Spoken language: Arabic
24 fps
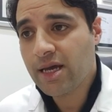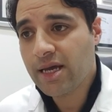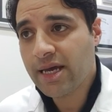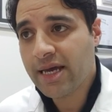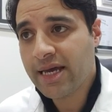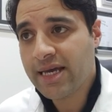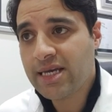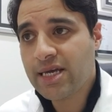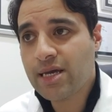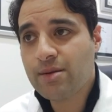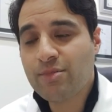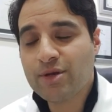
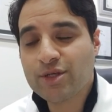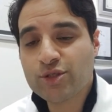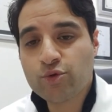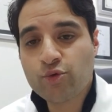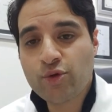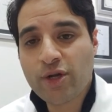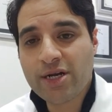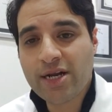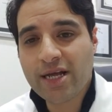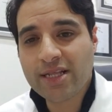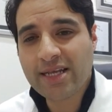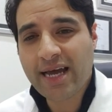هي
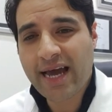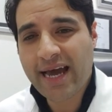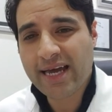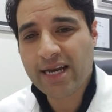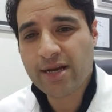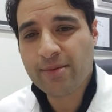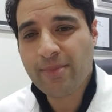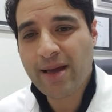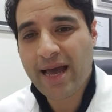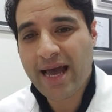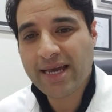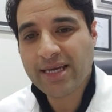المسؤوله انها
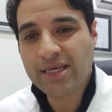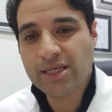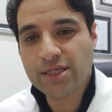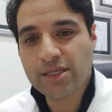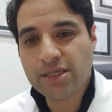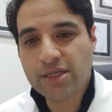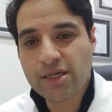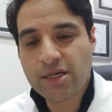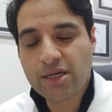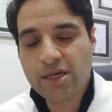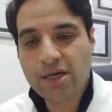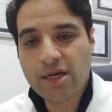تحارب
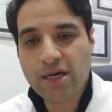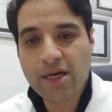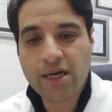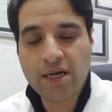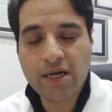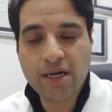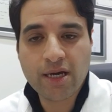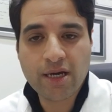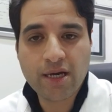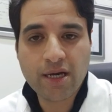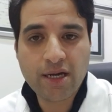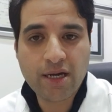اي
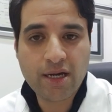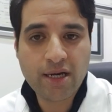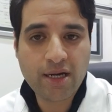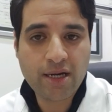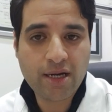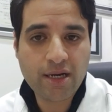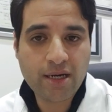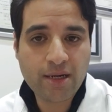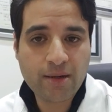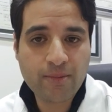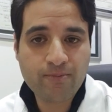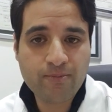
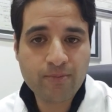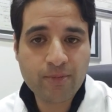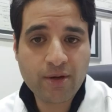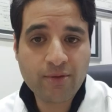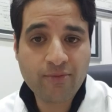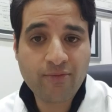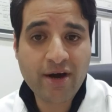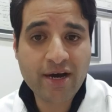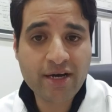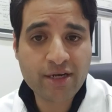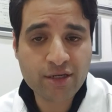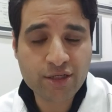آه،
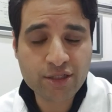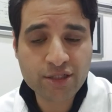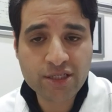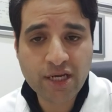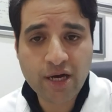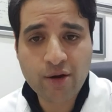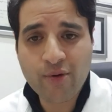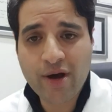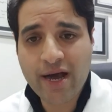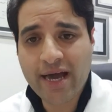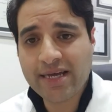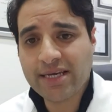فيروس
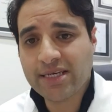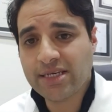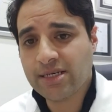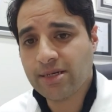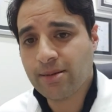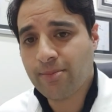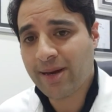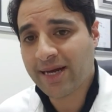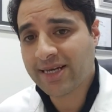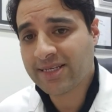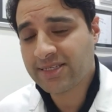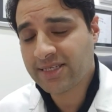او اي
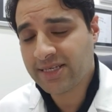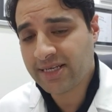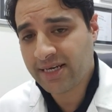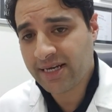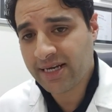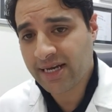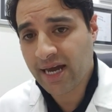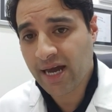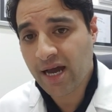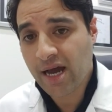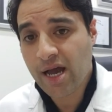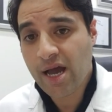
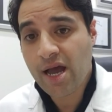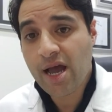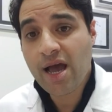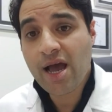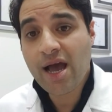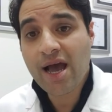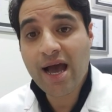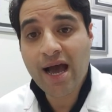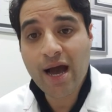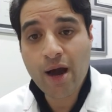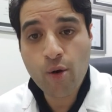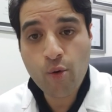بكتيريا
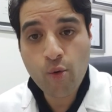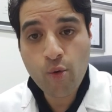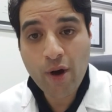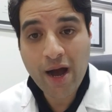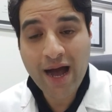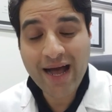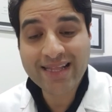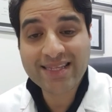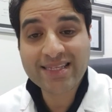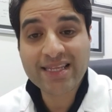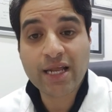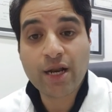او
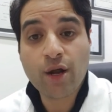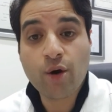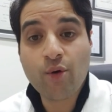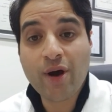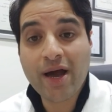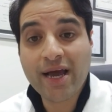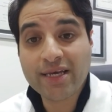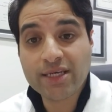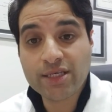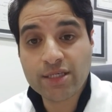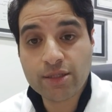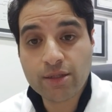حتى لو
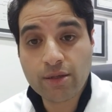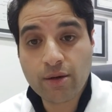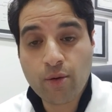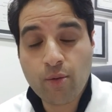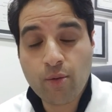اي